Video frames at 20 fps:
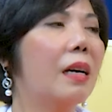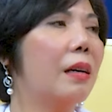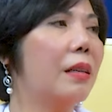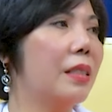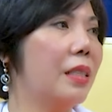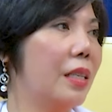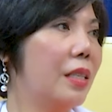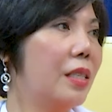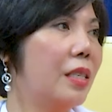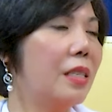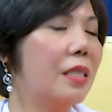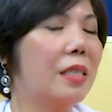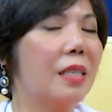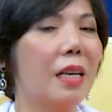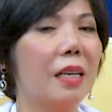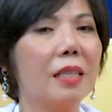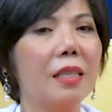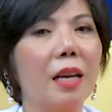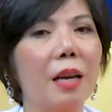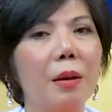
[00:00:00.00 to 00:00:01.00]
để chia
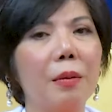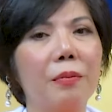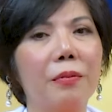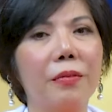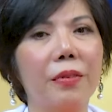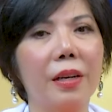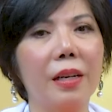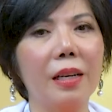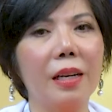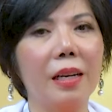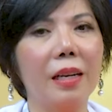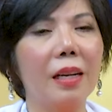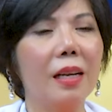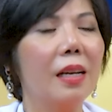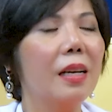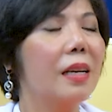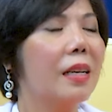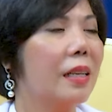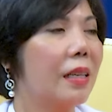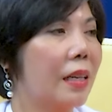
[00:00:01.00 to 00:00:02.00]
sẻ thêm với
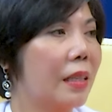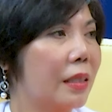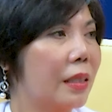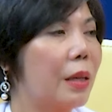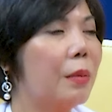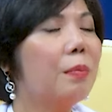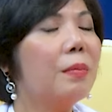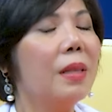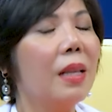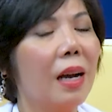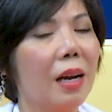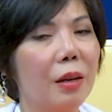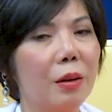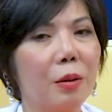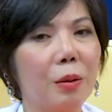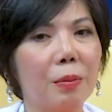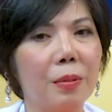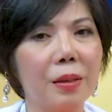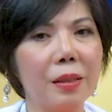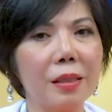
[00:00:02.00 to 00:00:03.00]
tiếp lời
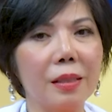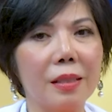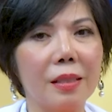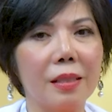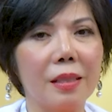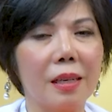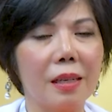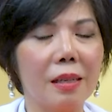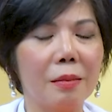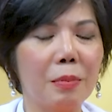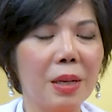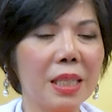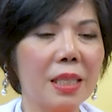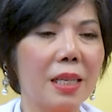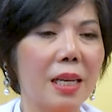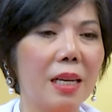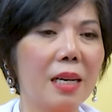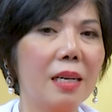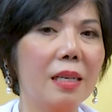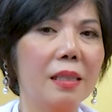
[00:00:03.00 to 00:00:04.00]
của bác
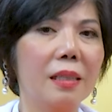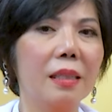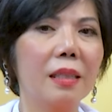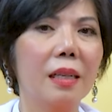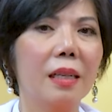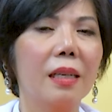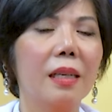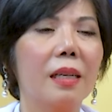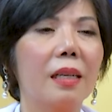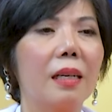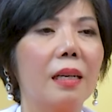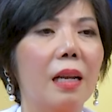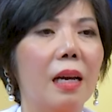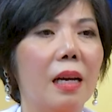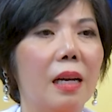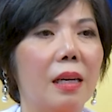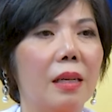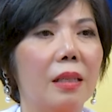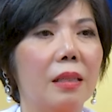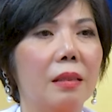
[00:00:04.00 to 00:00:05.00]
sĩ Hưng
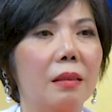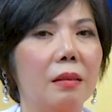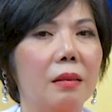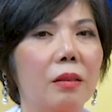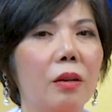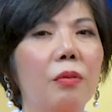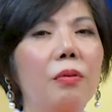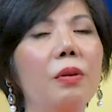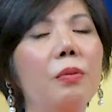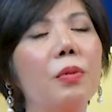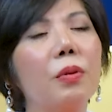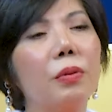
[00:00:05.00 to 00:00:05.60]
là đối với một